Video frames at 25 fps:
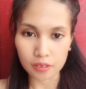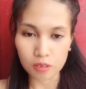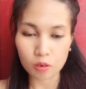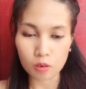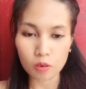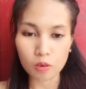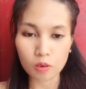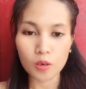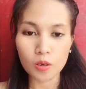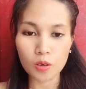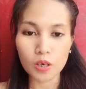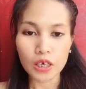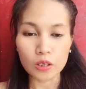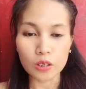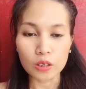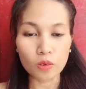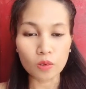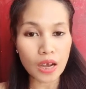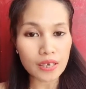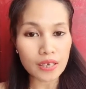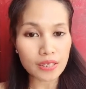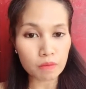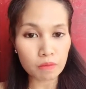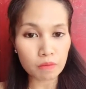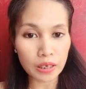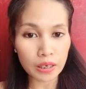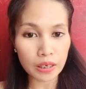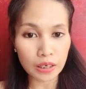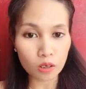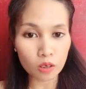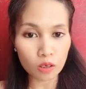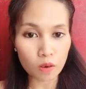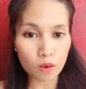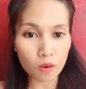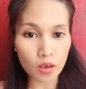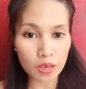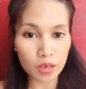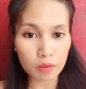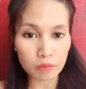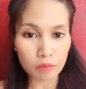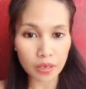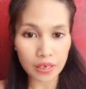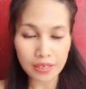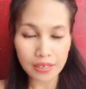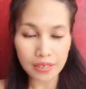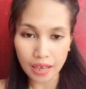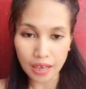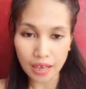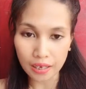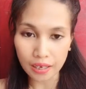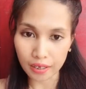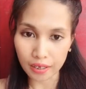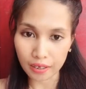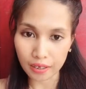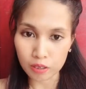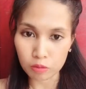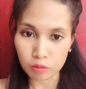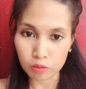So, yung hasabihin ko ay based sa aking